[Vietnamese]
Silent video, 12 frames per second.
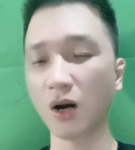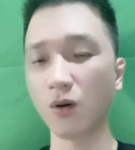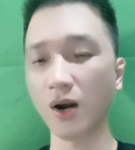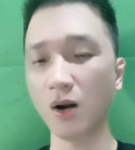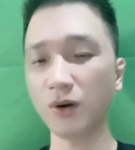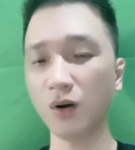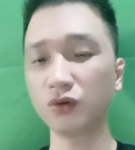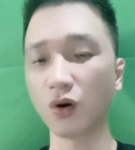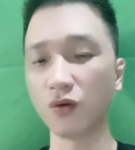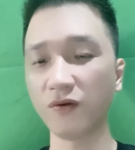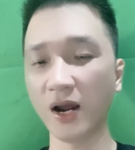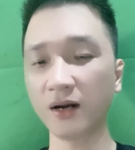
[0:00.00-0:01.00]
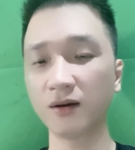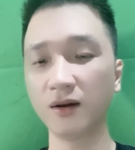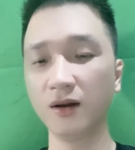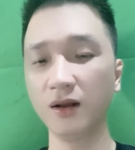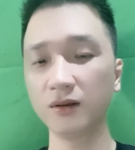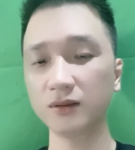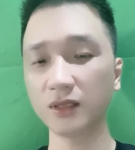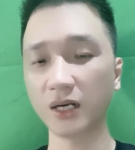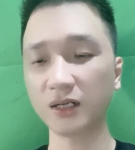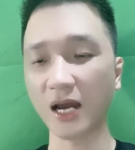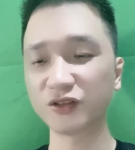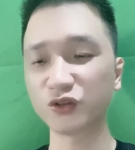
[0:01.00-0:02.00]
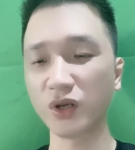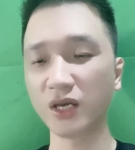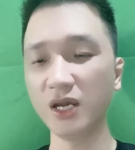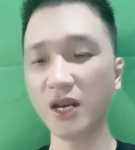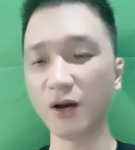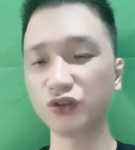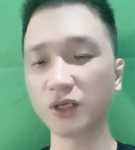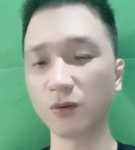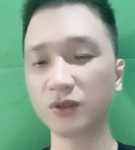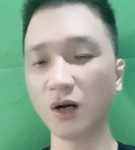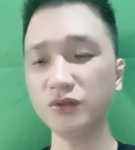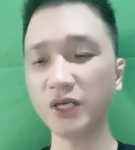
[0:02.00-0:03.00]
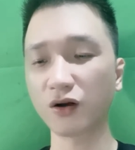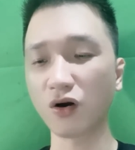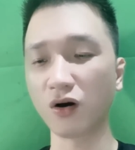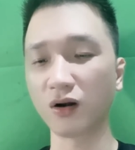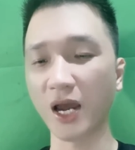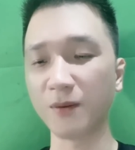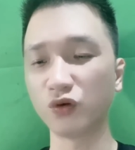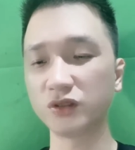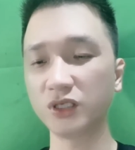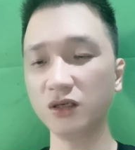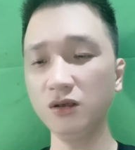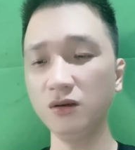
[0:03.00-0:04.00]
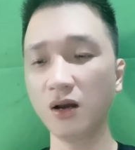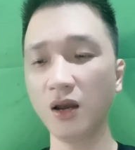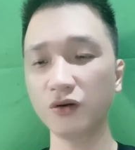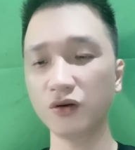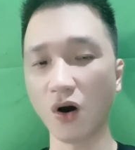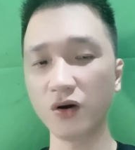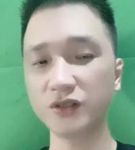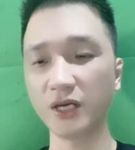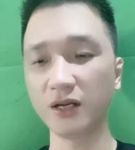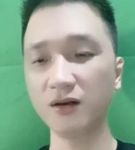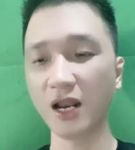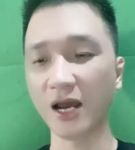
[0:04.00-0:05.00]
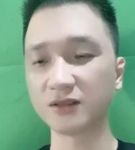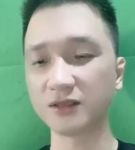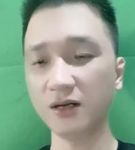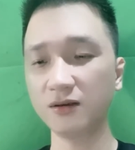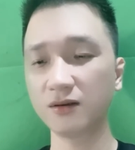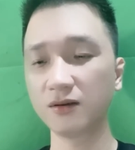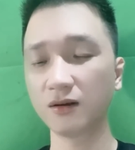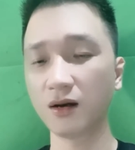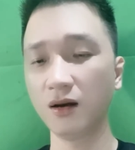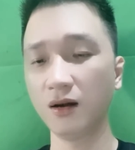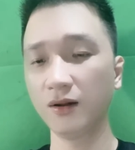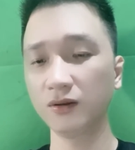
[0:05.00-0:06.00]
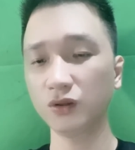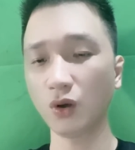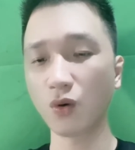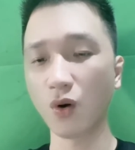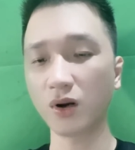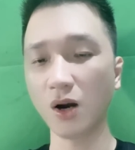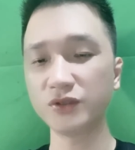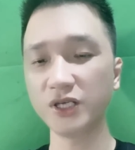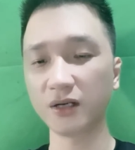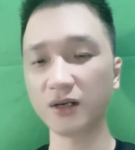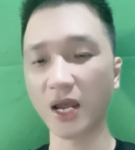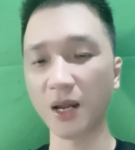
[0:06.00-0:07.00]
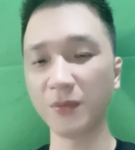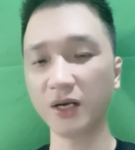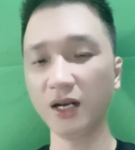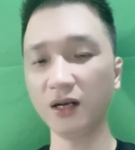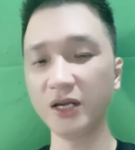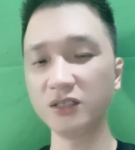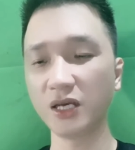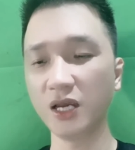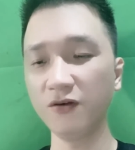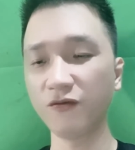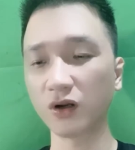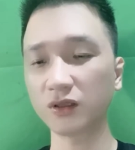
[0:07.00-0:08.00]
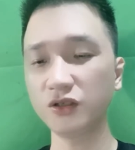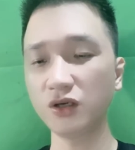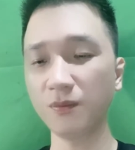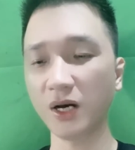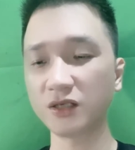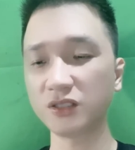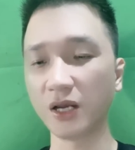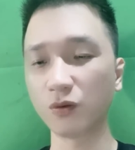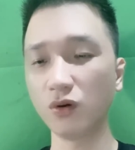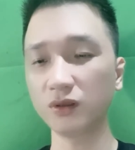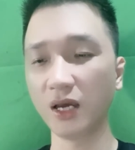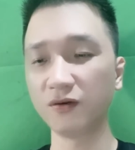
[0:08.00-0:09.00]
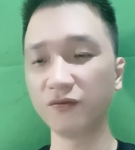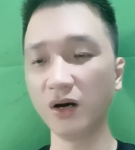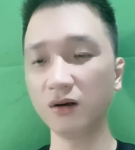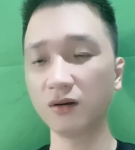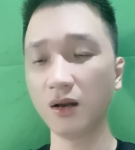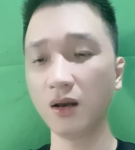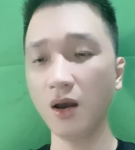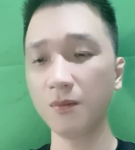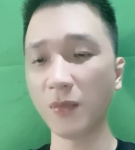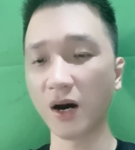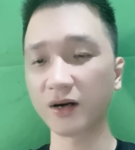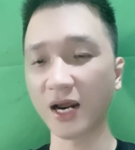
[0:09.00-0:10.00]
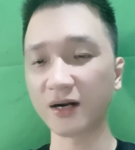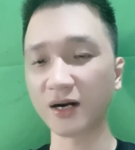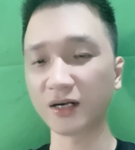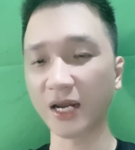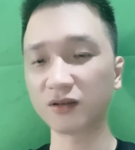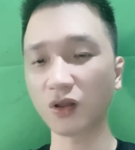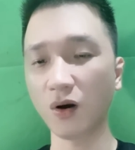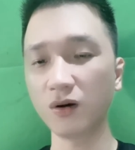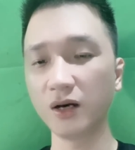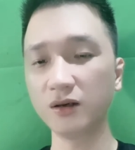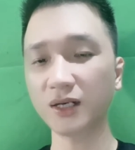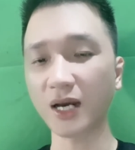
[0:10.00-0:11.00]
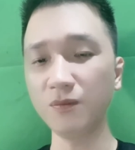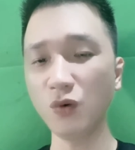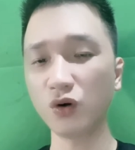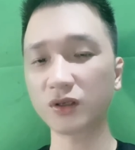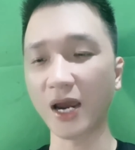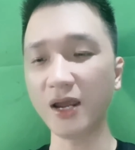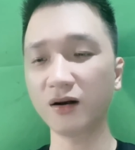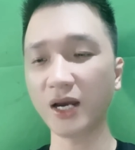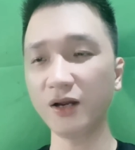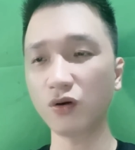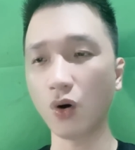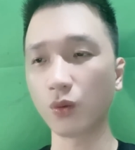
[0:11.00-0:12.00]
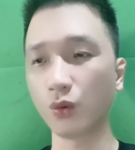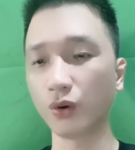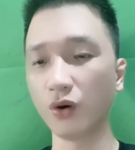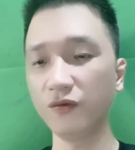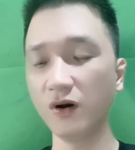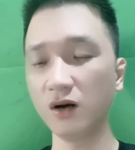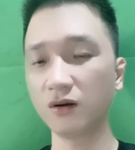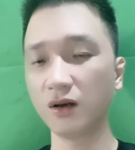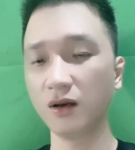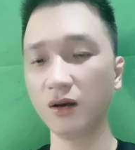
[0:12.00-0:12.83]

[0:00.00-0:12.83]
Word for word: đầu ong ong nổ vang, Tất cả suy nghĩ đều trống rỗng chỉ còn lại một chữ, đó chính là giết. Tô Ngộ Không triệt để mất hết lý trí vọt tới trước mặt chỉ quốc thiền vương, mở ra răng nanh to lớn cắn một cái ở ngay cổ của đối phương.